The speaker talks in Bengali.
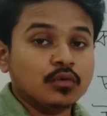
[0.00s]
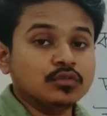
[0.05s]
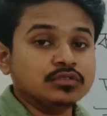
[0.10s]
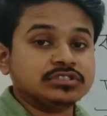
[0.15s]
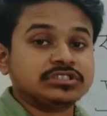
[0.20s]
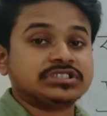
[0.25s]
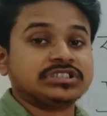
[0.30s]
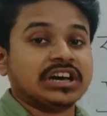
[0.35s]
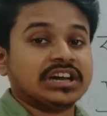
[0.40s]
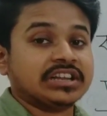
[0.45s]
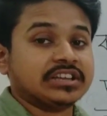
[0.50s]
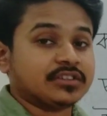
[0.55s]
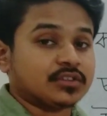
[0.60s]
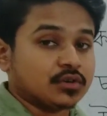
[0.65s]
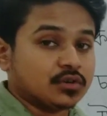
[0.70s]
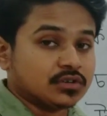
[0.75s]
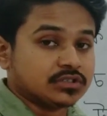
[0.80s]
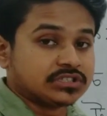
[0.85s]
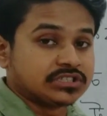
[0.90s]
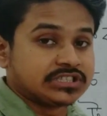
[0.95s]
উচ্চারিত
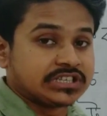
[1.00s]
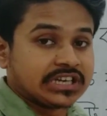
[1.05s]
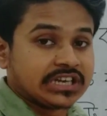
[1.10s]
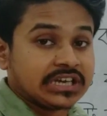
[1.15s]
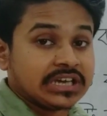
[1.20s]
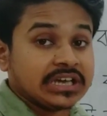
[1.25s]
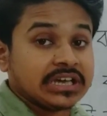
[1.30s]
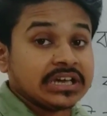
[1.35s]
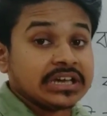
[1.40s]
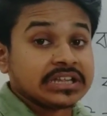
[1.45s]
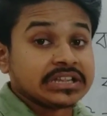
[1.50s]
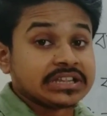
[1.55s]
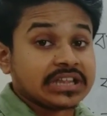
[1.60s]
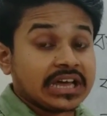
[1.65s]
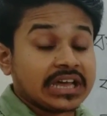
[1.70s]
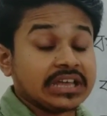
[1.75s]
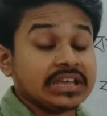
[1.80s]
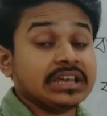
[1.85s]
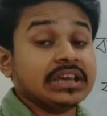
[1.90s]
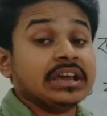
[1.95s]
হচ্ছে
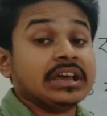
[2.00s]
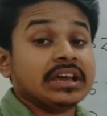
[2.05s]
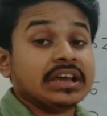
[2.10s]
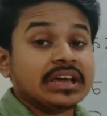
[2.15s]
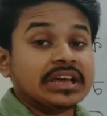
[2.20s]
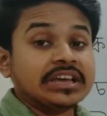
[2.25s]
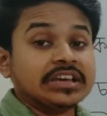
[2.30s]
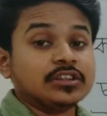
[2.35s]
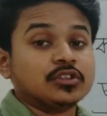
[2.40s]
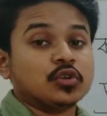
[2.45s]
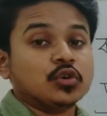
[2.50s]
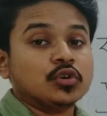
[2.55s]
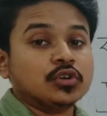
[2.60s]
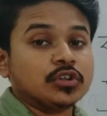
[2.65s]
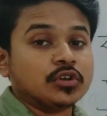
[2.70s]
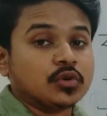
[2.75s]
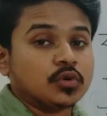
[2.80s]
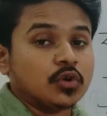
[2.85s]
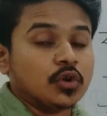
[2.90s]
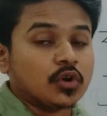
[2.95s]
তাই এই
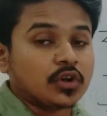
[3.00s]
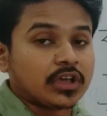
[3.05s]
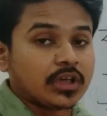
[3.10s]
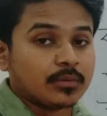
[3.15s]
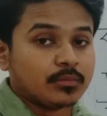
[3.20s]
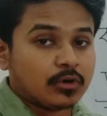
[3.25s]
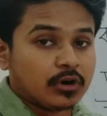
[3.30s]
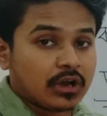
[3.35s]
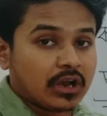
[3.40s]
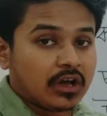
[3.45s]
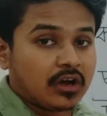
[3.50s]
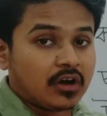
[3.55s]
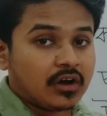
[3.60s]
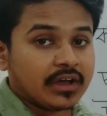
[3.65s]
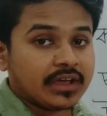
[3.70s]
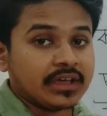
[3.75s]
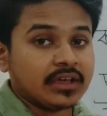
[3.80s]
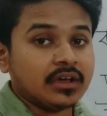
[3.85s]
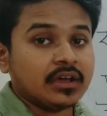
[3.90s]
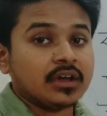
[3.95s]
ধ্বনিগুলোকে বলা
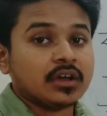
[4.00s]
হয়